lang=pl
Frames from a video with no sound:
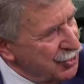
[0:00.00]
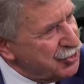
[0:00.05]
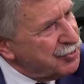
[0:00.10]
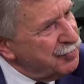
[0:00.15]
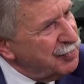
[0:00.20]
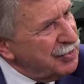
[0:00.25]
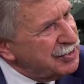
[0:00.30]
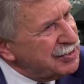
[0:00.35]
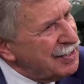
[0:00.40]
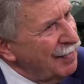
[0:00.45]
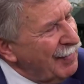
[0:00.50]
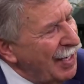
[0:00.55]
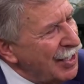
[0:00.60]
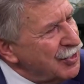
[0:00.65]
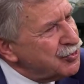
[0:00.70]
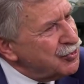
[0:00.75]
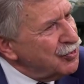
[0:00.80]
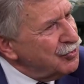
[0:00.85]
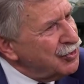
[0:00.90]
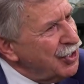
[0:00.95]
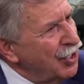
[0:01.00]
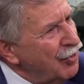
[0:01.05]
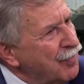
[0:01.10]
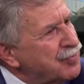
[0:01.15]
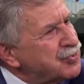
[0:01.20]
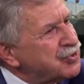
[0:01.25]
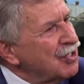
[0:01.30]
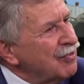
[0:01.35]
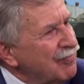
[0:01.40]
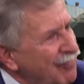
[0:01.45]
żeby ich za bardzo nie
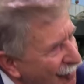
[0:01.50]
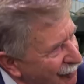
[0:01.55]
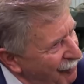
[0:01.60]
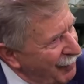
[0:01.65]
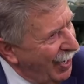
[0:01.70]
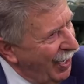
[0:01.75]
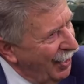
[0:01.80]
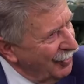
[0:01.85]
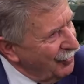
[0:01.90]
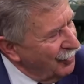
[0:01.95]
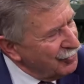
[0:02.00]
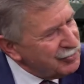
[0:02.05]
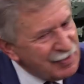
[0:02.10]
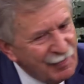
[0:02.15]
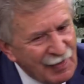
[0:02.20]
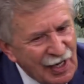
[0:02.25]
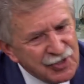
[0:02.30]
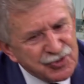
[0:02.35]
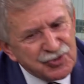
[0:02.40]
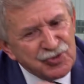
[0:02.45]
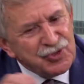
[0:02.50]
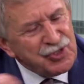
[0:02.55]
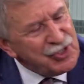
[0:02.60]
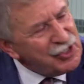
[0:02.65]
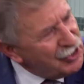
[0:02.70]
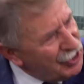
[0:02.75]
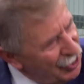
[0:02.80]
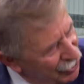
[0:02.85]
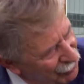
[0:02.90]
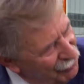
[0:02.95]
obserwowano, za bardzo nie
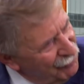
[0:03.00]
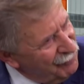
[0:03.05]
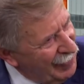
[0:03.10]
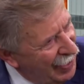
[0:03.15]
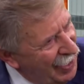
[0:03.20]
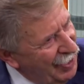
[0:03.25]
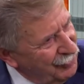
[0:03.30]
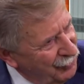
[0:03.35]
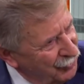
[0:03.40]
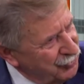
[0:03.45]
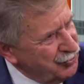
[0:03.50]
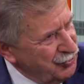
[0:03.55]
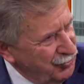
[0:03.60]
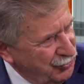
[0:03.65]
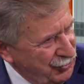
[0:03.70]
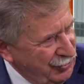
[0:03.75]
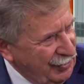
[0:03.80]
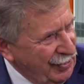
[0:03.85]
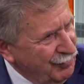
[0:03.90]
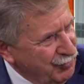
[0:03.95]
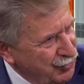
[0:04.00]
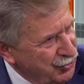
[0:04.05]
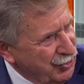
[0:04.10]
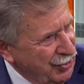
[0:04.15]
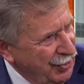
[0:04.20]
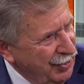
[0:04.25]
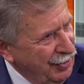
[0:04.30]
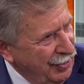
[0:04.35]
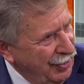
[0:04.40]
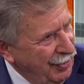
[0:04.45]
ingerowano, co się tam
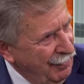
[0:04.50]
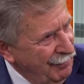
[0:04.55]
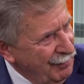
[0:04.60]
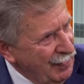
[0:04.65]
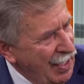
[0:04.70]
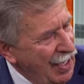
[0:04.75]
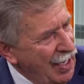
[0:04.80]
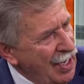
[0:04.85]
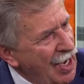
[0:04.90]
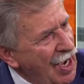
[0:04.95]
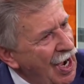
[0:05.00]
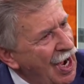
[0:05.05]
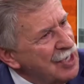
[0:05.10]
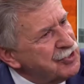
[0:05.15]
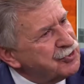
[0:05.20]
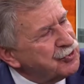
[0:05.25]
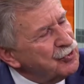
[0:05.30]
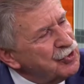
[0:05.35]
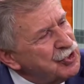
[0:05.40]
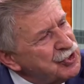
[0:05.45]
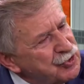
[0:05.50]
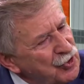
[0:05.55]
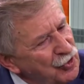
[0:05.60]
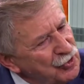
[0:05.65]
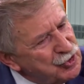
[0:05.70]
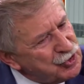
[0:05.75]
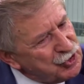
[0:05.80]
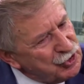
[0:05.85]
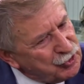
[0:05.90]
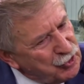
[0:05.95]
dzieje. A z drugiej
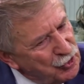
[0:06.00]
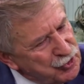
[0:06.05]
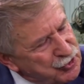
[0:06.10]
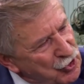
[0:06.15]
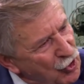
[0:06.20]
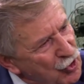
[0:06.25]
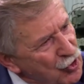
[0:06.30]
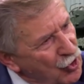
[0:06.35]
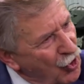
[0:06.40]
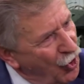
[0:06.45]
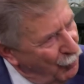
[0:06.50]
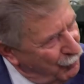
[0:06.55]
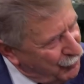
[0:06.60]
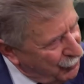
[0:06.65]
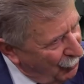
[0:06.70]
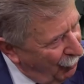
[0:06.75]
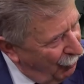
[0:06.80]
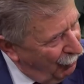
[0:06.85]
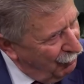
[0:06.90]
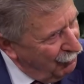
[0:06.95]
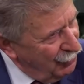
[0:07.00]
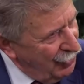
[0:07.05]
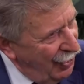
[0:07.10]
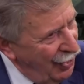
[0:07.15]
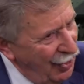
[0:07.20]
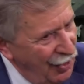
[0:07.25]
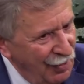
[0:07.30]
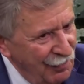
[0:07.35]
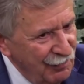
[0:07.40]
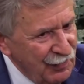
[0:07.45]
strony, że to, co robią,
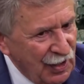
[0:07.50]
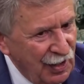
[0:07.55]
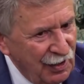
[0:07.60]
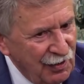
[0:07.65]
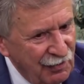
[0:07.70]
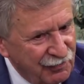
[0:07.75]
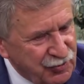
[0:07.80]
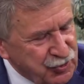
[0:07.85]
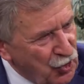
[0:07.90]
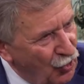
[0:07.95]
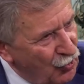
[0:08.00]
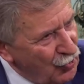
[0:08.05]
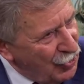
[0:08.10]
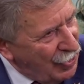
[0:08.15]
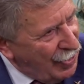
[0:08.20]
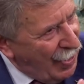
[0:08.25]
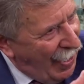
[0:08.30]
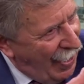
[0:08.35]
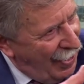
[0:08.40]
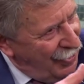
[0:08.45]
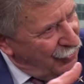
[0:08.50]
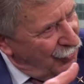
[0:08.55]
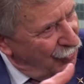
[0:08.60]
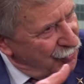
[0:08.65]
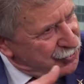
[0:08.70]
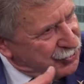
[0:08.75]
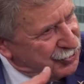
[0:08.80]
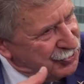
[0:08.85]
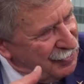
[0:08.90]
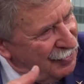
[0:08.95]
e,
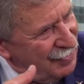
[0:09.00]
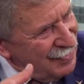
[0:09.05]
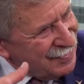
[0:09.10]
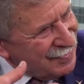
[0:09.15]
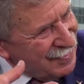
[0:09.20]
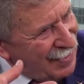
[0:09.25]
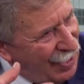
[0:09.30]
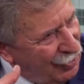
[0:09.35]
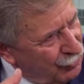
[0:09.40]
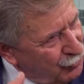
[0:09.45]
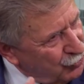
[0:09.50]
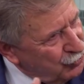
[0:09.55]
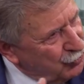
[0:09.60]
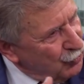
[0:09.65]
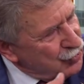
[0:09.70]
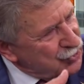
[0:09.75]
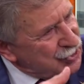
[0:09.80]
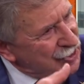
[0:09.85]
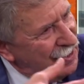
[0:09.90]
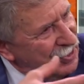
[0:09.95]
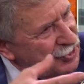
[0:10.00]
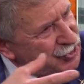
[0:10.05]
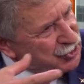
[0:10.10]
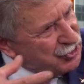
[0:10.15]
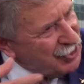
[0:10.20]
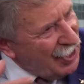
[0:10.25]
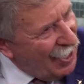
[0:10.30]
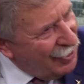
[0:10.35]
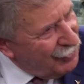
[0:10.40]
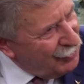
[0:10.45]
wciągając Zachód,
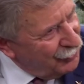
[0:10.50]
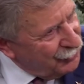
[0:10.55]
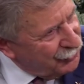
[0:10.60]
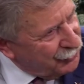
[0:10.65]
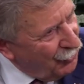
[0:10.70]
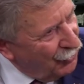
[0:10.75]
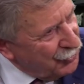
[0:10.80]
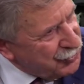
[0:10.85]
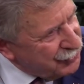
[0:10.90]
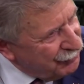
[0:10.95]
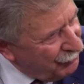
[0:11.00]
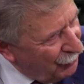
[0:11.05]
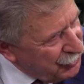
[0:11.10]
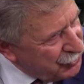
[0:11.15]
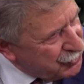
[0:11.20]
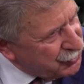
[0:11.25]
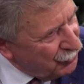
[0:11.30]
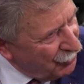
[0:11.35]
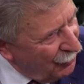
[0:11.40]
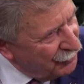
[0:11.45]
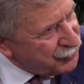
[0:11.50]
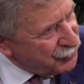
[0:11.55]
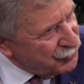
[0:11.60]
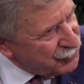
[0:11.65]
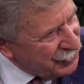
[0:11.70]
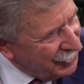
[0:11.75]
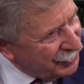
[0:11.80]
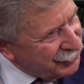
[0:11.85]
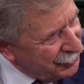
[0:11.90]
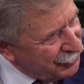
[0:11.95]
uzależniając od swoich surowców
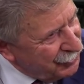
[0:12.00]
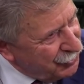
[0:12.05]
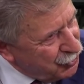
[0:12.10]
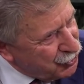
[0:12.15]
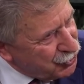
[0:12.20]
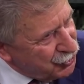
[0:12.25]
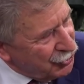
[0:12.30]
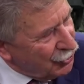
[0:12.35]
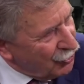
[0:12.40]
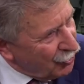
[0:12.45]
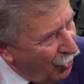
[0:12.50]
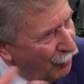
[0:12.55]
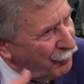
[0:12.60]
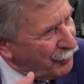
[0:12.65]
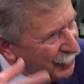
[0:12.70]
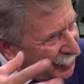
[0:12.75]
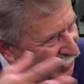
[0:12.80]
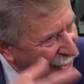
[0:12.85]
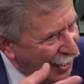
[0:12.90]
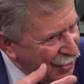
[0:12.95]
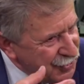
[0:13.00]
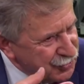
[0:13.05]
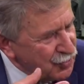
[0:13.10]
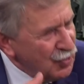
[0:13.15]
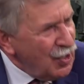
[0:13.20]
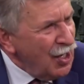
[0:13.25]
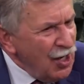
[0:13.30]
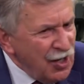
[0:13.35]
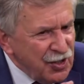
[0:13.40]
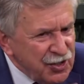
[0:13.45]
strategicznych ropy,
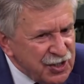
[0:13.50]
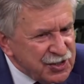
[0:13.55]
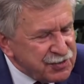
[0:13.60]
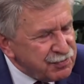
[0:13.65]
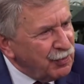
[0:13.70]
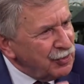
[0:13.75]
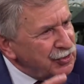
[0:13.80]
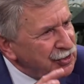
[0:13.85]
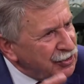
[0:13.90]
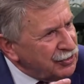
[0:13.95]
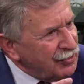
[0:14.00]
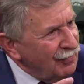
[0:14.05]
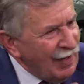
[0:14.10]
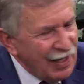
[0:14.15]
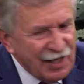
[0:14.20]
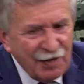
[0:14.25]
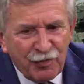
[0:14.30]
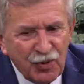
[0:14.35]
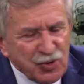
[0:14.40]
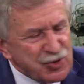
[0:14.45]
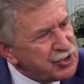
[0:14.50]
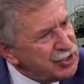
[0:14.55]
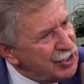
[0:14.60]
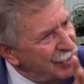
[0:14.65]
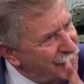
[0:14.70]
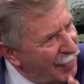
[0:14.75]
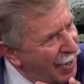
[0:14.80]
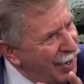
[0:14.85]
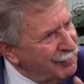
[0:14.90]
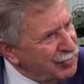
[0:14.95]
gazu, jest podyktowane
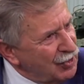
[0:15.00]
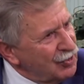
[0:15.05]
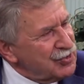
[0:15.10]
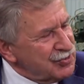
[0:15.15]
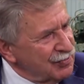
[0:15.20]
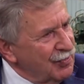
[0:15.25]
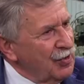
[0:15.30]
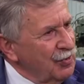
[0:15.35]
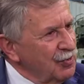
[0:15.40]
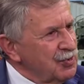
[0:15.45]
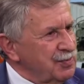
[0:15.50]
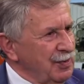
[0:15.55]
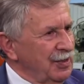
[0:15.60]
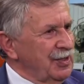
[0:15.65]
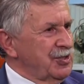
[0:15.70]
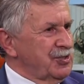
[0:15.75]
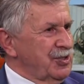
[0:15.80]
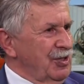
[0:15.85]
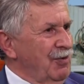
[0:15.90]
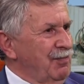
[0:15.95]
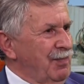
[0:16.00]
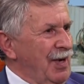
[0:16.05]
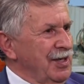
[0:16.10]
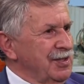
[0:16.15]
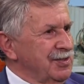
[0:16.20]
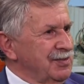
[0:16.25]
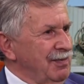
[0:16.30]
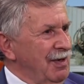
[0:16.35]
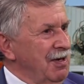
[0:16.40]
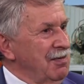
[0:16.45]
potrzebami rozwoju gospodarczego
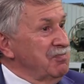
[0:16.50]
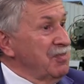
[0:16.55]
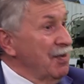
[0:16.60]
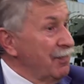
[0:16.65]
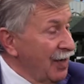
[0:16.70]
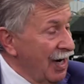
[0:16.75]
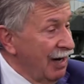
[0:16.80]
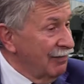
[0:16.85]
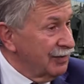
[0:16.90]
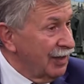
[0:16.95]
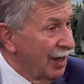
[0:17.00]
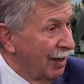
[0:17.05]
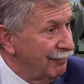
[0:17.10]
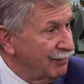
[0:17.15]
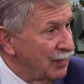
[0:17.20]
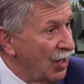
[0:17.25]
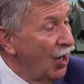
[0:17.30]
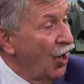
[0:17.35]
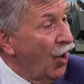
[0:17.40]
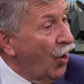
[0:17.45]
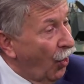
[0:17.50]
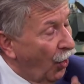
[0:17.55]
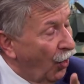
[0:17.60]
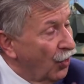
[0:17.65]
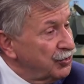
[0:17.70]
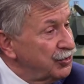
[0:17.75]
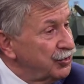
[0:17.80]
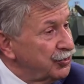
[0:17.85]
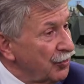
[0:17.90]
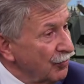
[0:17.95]
państwa. Nieprawda.
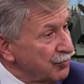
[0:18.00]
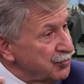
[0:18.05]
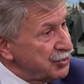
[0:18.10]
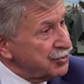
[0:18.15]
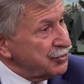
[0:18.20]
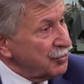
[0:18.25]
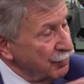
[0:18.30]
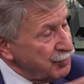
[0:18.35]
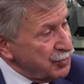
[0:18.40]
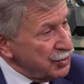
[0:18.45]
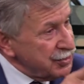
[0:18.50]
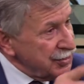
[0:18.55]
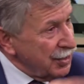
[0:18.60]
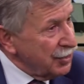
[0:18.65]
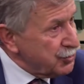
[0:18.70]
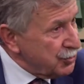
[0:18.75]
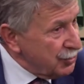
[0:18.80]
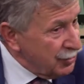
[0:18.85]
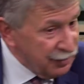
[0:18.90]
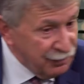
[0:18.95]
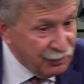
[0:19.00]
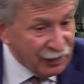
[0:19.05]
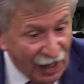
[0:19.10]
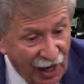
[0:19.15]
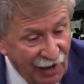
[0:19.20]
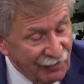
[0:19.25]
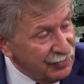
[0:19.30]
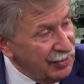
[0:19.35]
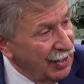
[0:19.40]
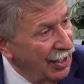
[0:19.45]
Oni to wszystko przeznaczyli
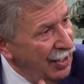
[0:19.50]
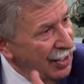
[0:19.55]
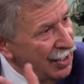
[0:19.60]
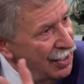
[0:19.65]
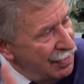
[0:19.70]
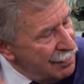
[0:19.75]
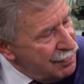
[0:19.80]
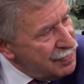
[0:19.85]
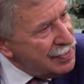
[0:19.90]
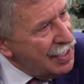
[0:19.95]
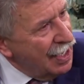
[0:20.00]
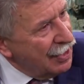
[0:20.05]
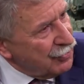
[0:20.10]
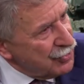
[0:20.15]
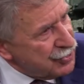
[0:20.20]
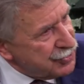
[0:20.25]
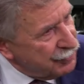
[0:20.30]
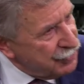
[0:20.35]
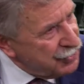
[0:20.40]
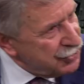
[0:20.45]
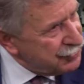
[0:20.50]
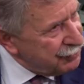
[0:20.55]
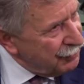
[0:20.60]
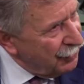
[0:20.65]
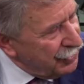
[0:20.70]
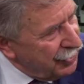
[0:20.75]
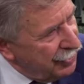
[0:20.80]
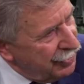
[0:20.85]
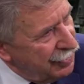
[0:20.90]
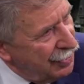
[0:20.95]
prawie na rozwój
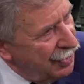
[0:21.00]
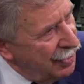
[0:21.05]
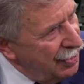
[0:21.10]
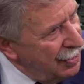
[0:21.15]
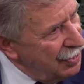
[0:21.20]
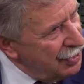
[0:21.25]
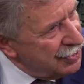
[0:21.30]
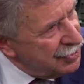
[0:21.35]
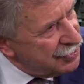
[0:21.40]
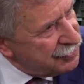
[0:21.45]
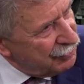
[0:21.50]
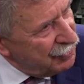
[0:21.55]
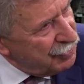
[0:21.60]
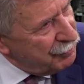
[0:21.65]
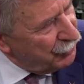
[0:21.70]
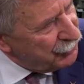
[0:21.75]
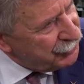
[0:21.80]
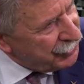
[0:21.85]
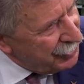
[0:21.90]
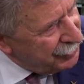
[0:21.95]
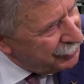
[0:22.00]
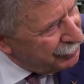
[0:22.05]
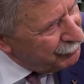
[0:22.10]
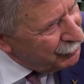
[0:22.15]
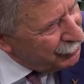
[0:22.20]
swojej swojej potęgi